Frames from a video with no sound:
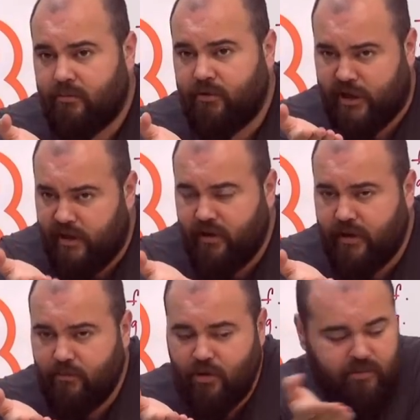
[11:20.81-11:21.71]
Niye
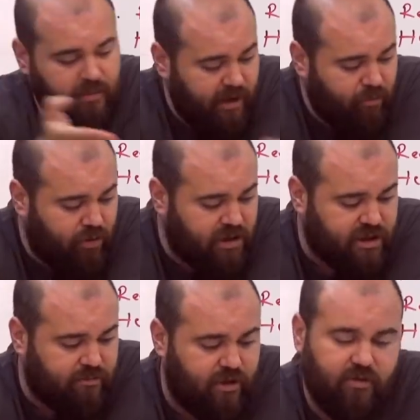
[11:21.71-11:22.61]
evlenemiyor? E, memur
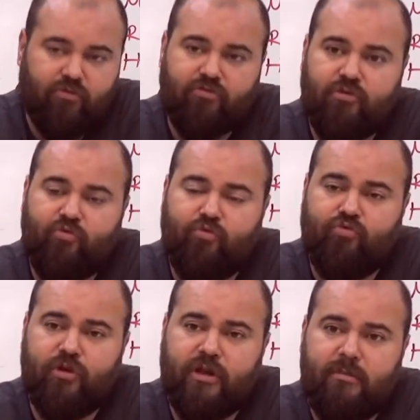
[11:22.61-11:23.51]
olacağım diye çocuk 3
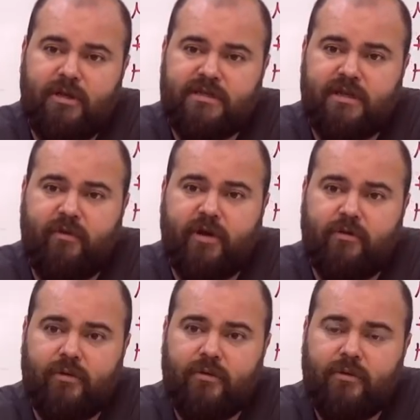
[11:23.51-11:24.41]
seneden beri sınava giriyor.